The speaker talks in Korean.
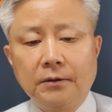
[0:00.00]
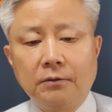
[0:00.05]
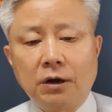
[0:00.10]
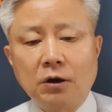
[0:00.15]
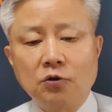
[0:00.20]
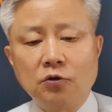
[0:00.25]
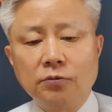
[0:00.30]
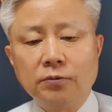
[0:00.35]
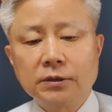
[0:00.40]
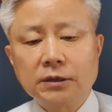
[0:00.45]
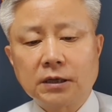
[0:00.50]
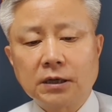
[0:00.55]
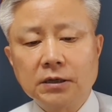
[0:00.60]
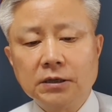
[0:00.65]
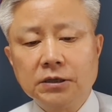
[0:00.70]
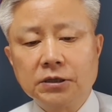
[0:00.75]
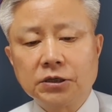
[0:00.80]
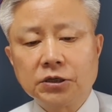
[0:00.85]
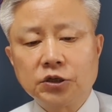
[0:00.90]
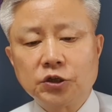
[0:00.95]
황 후보자는
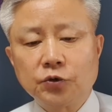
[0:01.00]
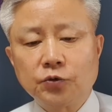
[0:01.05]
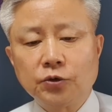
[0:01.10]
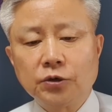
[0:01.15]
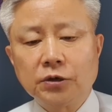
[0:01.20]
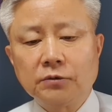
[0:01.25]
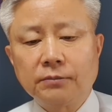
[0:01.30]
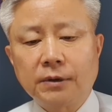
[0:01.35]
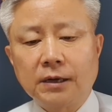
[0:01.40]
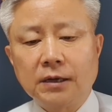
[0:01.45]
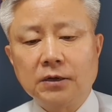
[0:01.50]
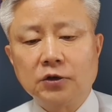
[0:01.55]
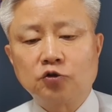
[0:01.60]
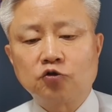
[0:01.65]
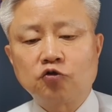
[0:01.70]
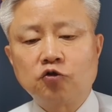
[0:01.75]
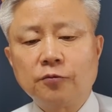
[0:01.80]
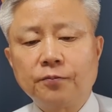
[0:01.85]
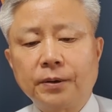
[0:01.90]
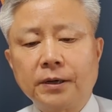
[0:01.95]
2019년 말
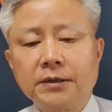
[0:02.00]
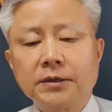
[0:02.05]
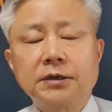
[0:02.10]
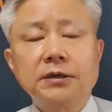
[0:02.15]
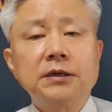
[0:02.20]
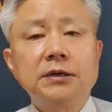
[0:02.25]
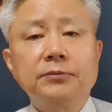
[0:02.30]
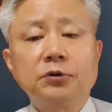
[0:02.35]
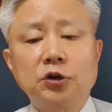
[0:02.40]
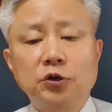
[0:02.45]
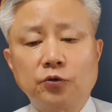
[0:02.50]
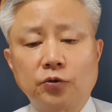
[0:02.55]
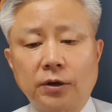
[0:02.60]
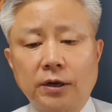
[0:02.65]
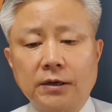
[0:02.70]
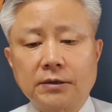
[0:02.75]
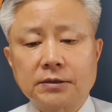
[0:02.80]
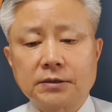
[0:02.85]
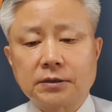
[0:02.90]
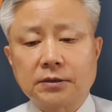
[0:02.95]
출판 기념회를
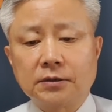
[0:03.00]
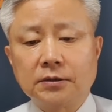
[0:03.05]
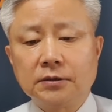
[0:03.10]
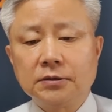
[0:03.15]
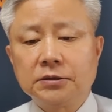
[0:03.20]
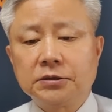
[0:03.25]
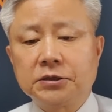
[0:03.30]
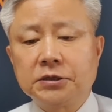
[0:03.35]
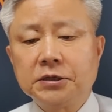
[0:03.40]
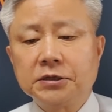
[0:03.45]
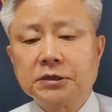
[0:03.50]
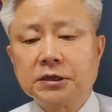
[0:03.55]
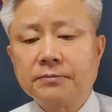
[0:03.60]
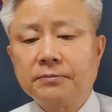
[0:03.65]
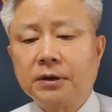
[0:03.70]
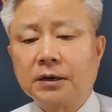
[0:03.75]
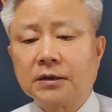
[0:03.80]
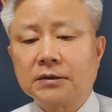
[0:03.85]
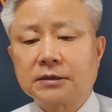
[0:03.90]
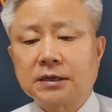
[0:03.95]
통해서
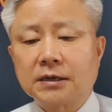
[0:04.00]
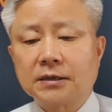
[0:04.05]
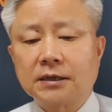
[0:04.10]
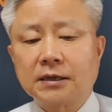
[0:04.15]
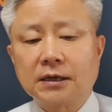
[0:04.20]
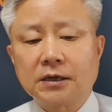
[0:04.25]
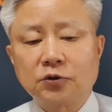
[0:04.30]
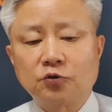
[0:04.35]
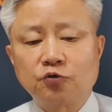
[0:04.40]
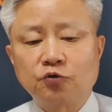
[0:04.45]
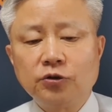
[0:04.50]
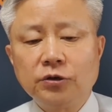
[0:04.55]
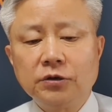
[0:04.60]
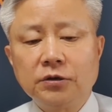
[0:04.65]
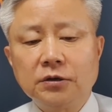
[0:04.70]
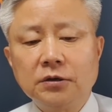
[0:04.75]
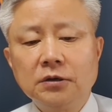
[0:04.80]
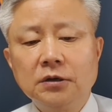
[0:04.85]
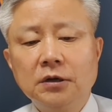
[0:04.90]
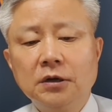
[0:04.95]
7천만 원 상당의
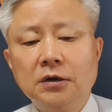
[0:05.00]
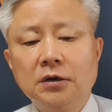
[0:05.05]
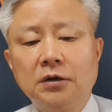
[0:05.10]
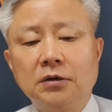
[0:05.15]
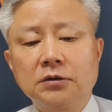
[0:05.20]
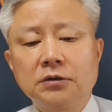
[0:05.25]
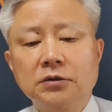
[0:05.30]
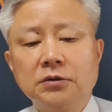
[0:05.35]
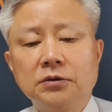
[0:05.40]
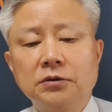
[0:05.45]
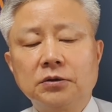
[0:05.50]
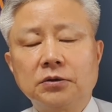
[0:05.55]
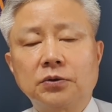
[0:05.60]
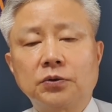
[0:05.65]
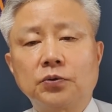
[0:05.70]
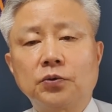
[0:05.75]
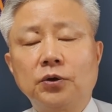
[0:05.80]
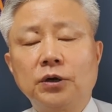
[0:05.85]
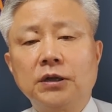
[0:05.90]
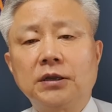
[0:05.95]
수익을 얻은
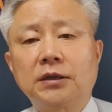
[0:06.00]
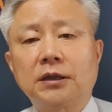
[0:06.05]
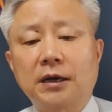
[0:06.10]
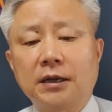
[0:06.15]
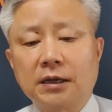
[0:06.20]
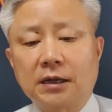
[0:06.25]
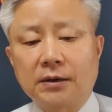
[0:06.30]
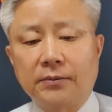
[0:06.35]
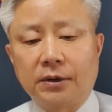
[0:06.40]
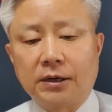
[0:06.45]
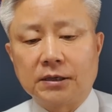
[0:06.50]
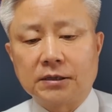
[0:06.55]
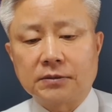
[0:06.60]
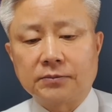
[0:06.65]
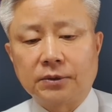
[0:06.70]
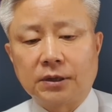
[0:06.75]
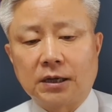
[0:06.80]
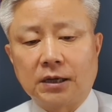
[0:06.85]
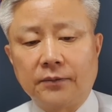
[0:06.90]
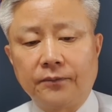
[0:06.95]
것도 있다 이렇게
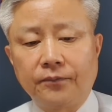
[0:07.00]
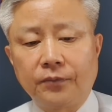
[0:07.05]
말했습니다.